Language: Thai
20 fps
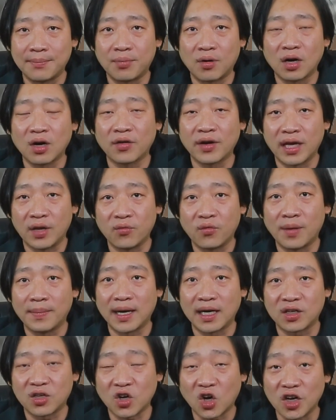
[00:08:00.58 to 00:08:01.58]
น เพราะเราเห็นว่า
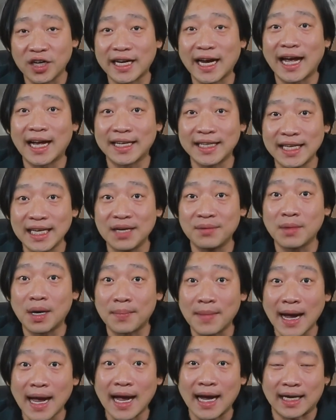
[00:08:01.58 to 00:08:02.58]
มันค่อนข้างนิ่ง
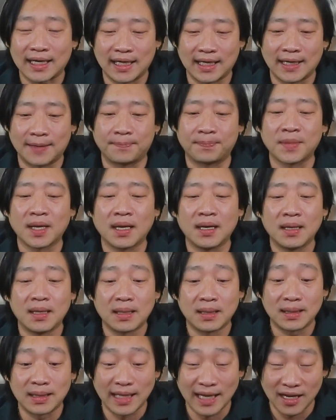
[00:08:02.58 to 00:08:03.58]
มาก ๆ นะครับ
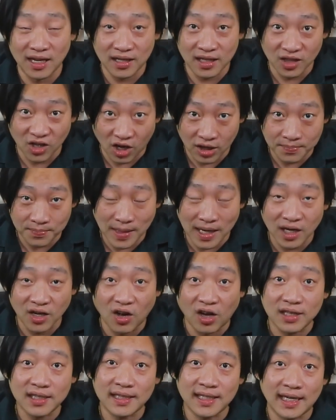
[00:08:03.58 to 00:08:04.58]
ในล็อตบาง
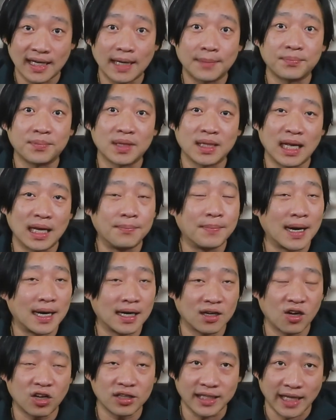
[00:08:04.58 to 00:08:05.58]
ล็อตนะครับในบา
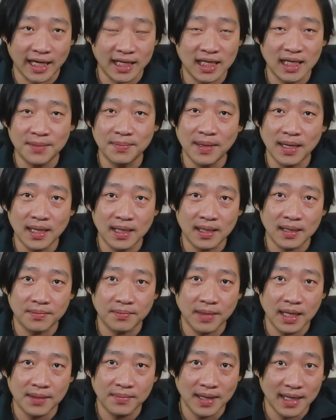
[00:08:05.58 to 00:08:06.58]
งล็อตไหนที่ไม่
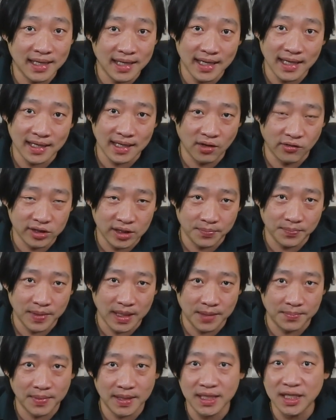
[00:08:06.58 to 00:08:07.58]
ไม่ไม่นิ่ง เราจะเป
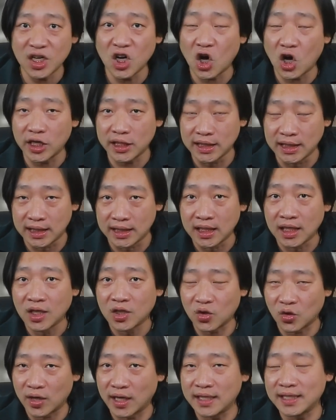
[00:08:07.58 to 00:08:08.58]
ลี่ยนเป็นยี่ห้ออื่น
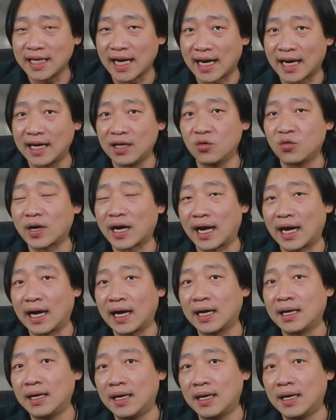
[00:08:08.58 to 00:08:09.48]
ตรงนั้นอยากให้ลูกค้า